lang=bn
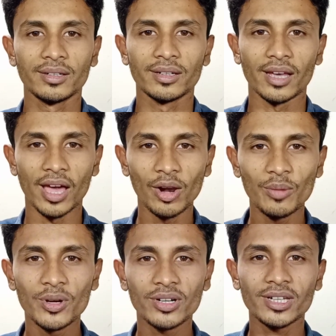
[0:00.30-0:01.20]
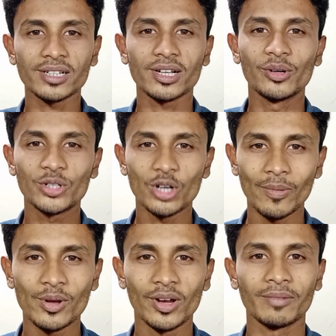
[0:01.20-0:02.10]
হ্যালো ভিউয়ার্স আশা করি
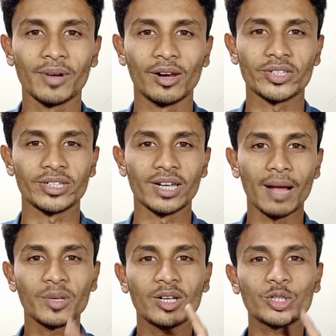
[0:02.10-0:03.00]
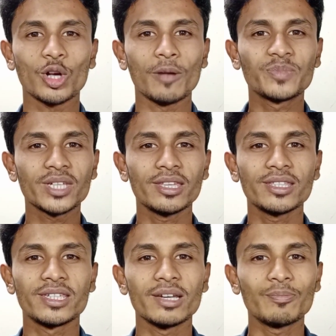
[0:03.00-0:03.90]
সবাই অনেক ভালো আছেন আপনারা সবচাইতে
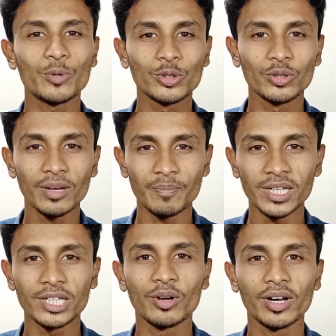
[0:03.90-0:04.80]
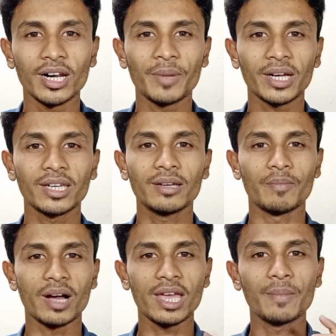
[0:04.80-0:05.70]
যে প্রশ্নটা বেশি করেন আমাকে
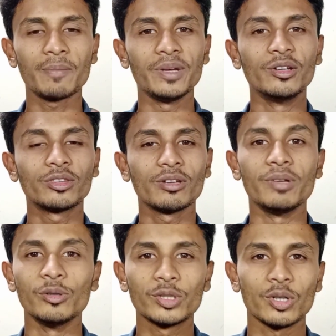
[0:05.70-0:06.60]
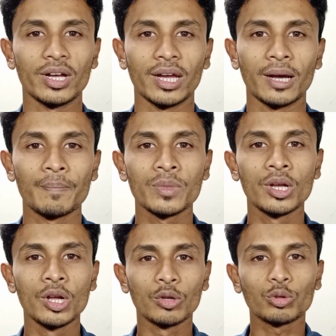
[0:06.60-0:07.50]
ভাই আমার ভিডিওতে ভিউজ হয় না
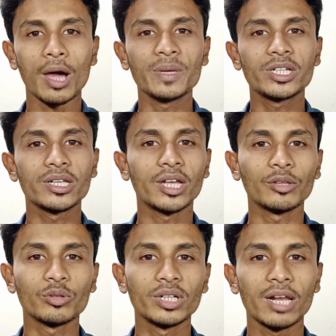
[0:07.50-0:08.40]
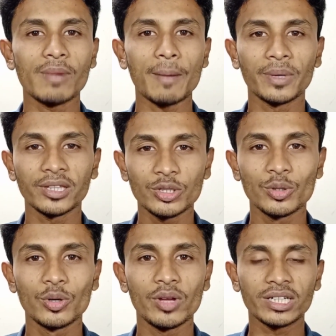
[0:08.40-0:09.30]
তো আমি সিদ্ধান্ত নিলাম আপনাদের
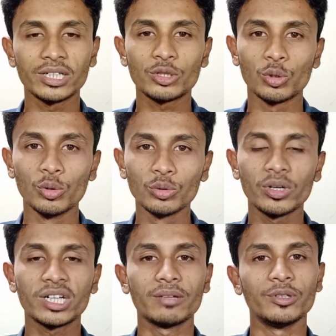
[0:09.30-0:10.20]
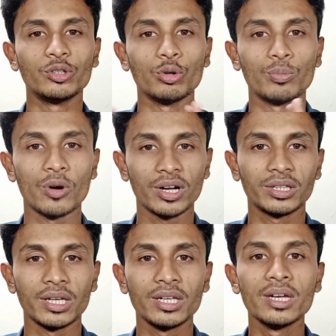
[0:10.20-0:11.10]
জন্য একটি সুন্দর একটি ভিডিও উপহার দেই